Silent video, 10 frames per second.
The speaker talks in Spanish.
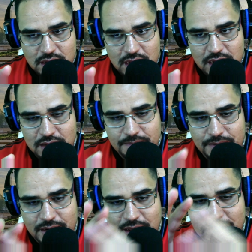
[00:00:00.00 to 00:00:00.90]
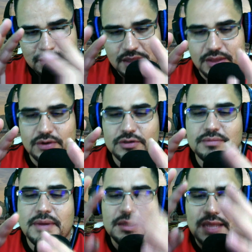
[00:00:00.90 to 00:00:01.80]
Hay palabra de Dios,
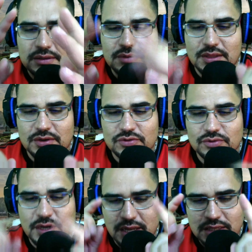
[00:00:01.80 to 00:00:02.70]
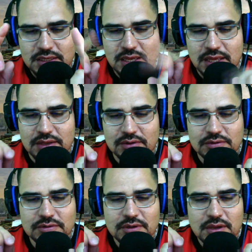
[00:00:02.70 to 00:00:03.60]
mandato de Dios, sugerencia de
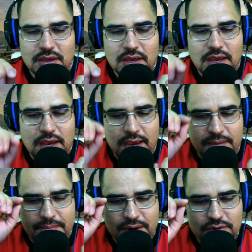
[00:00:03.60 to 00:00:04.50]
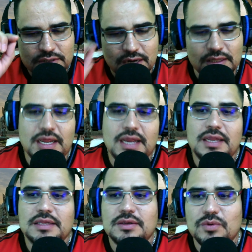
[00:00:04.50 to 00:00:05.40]
Dios en varios
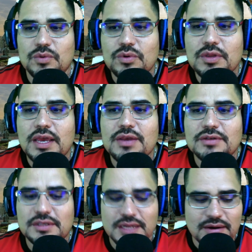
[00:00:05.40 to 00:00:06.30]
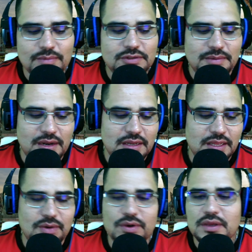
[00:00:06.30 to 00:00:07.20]
cardenales. Uno de ellos es el que vamos a hablar el día
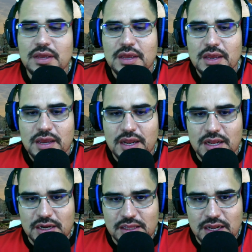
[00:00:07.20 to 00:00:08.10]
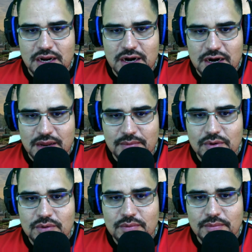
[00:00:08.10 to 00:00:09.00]
de hoy, el cardenal
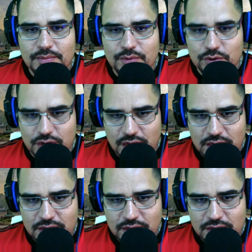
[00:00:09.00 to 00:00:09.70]
Raymond Burke,